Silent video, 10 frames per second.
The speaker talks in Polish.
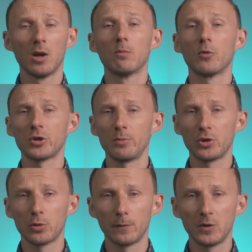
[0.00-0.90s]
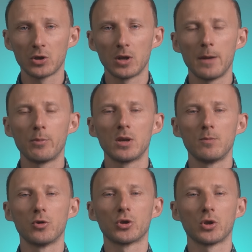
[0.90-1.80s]
Może mieć również lepki,
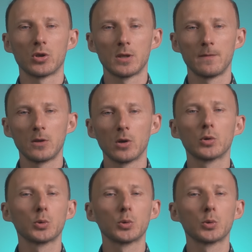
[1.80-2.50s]
błyszczący wygląd,